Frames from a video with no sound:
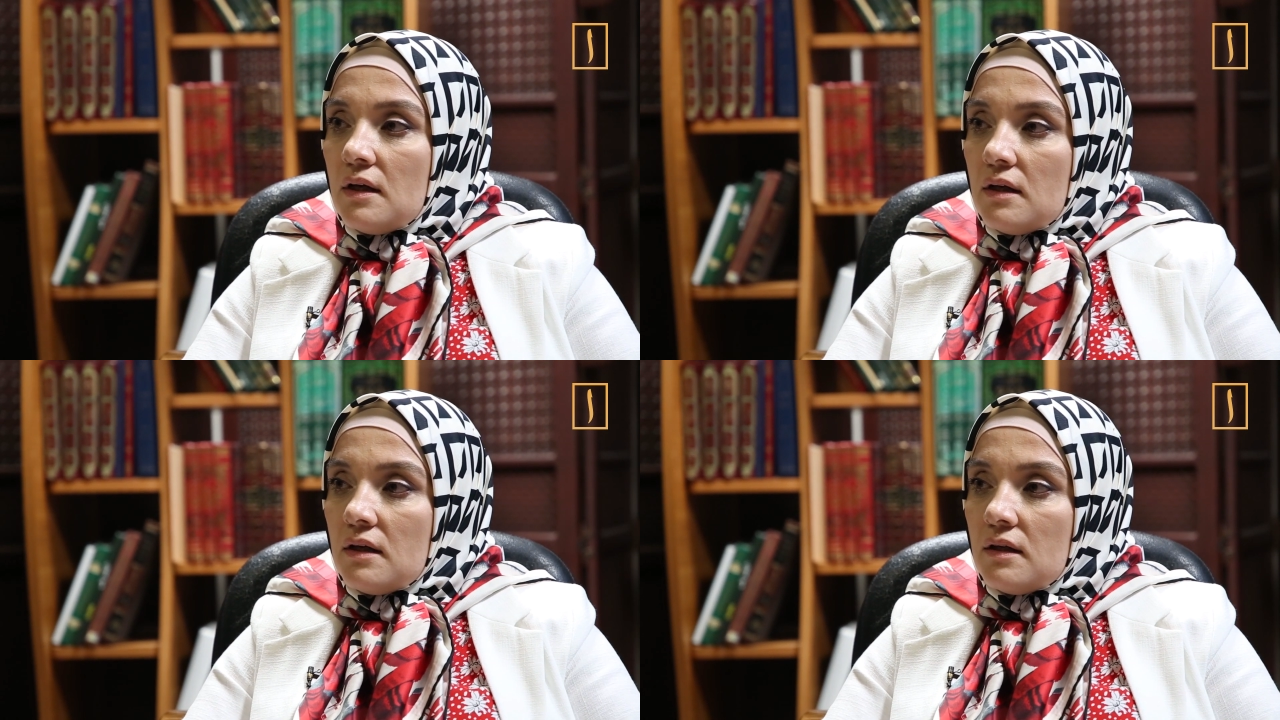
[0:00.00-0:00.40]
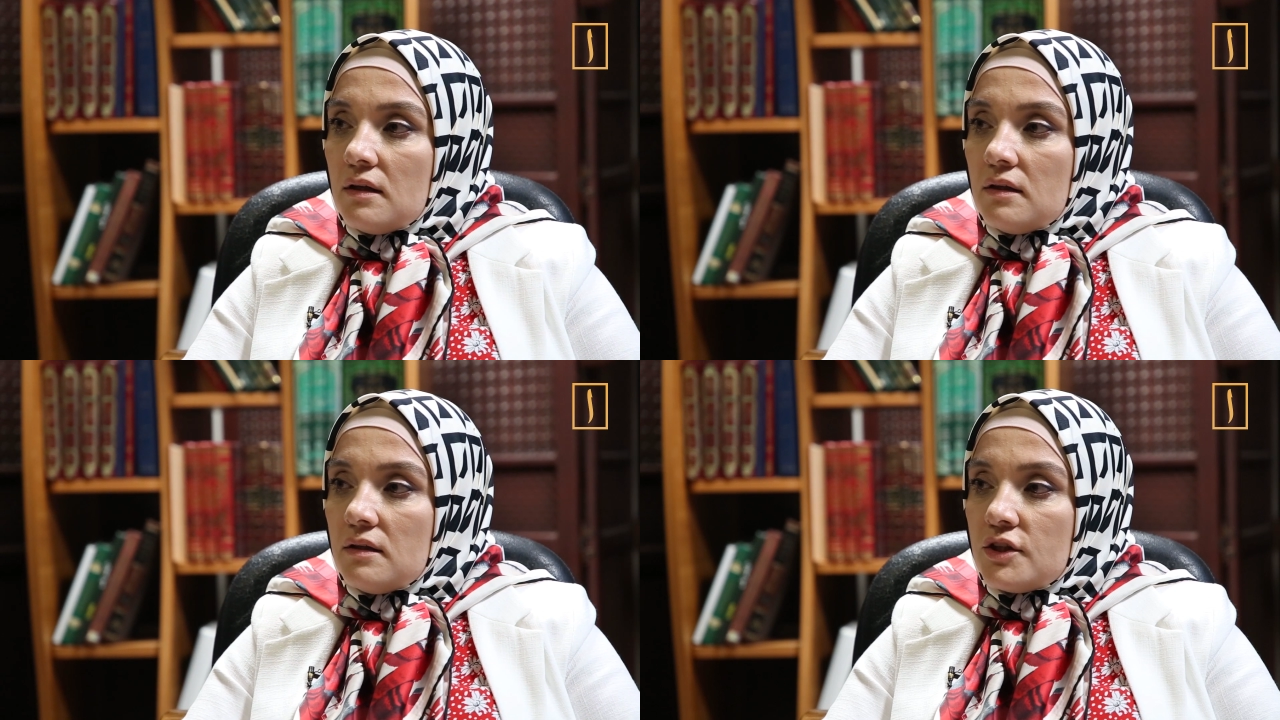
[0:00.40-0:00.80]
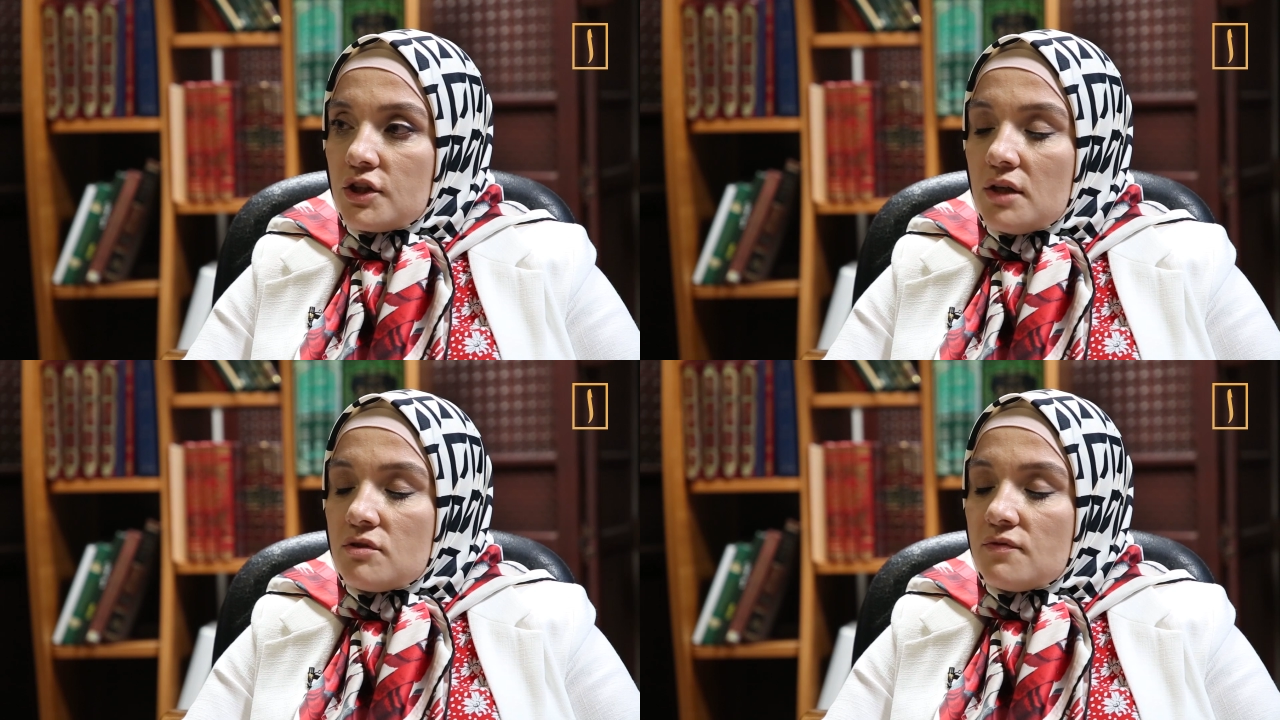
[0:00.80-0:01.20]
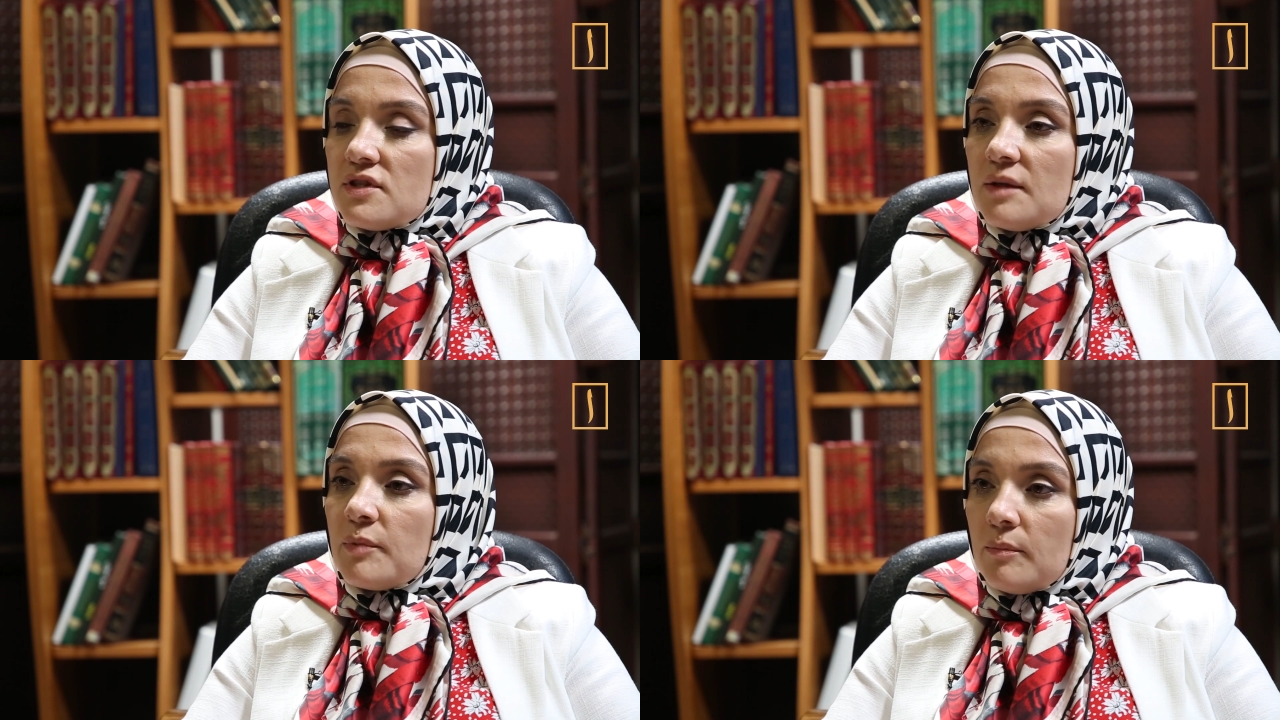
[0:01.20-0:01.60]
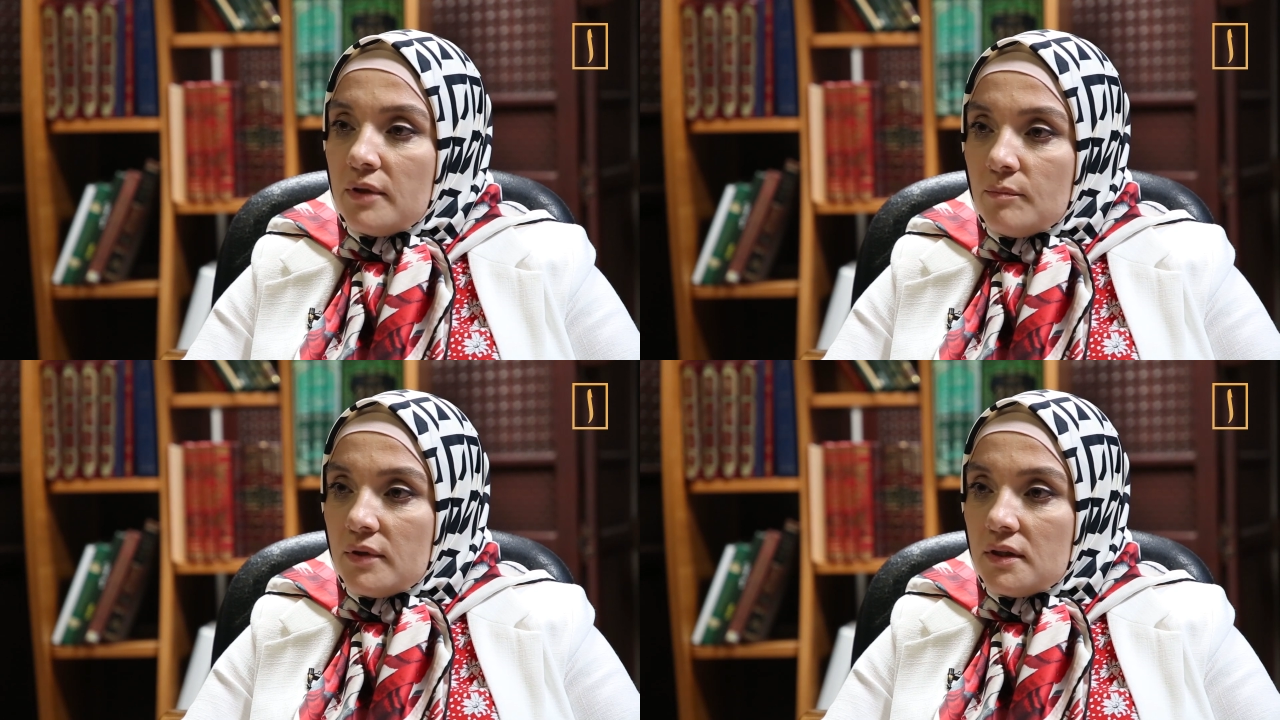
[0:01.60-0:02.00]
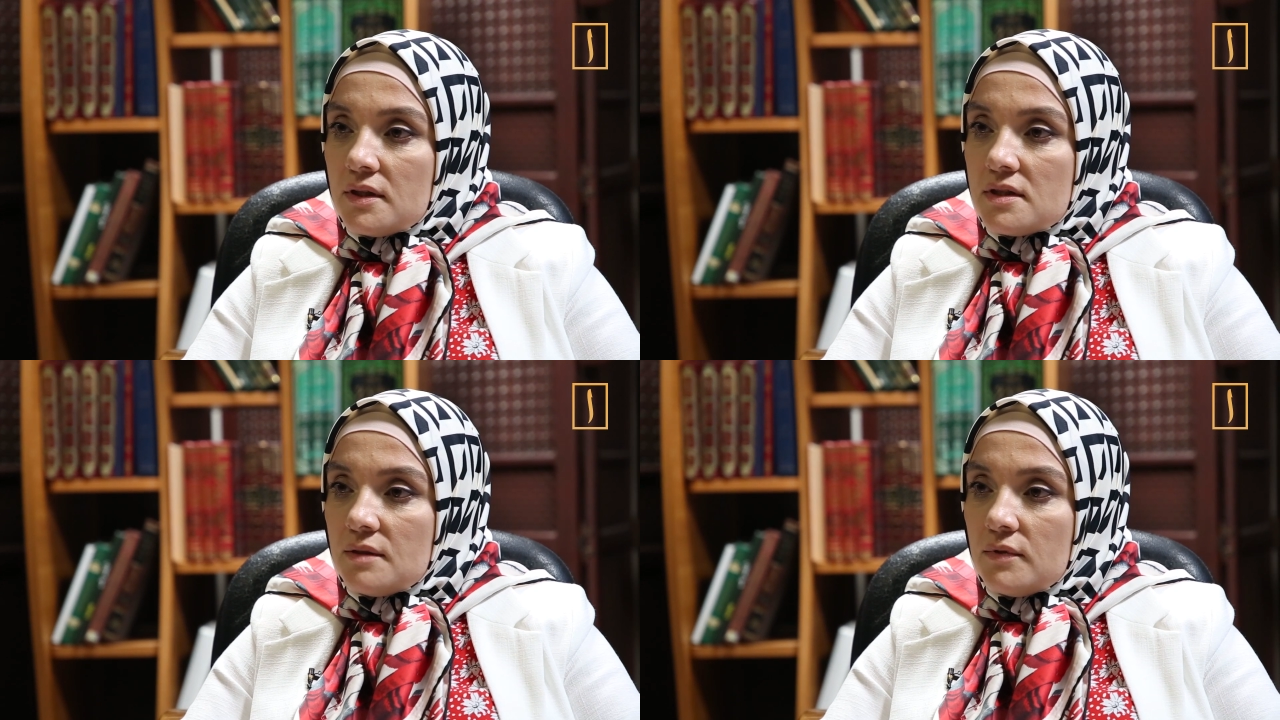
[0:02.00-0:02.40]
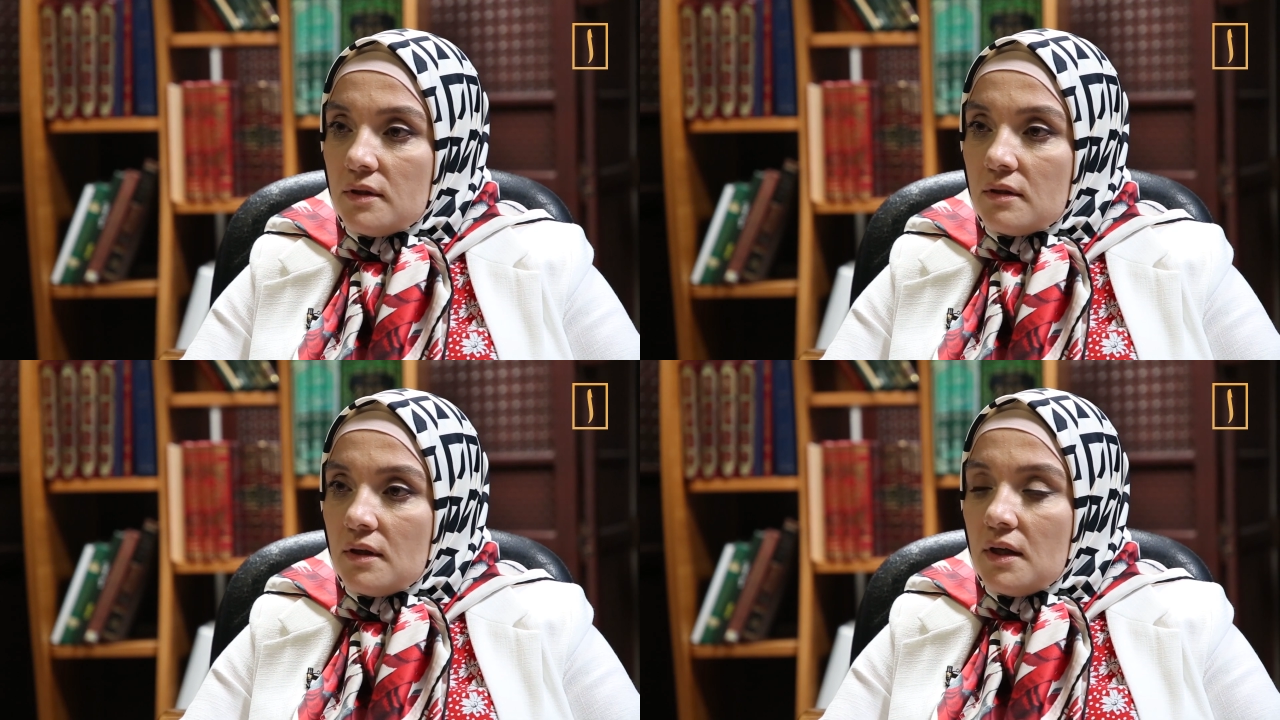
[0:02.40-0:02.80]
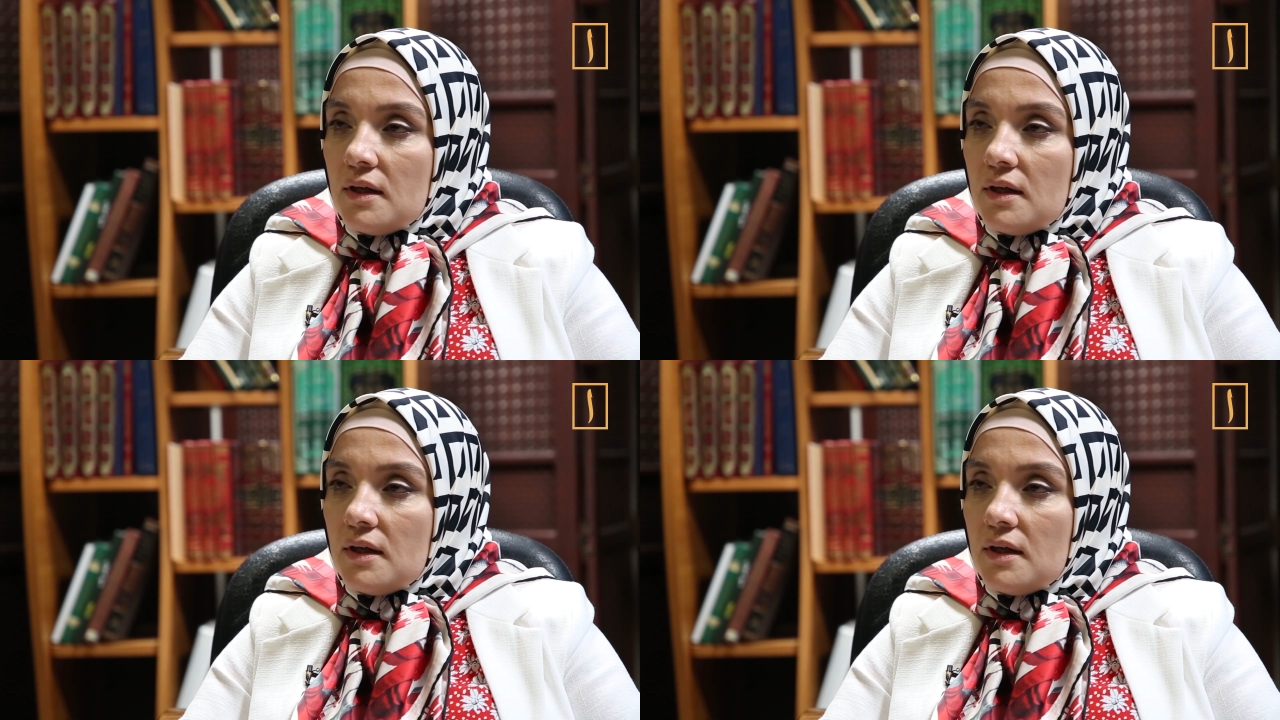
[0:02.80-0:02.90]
э, решаются все проблемы этой семьи.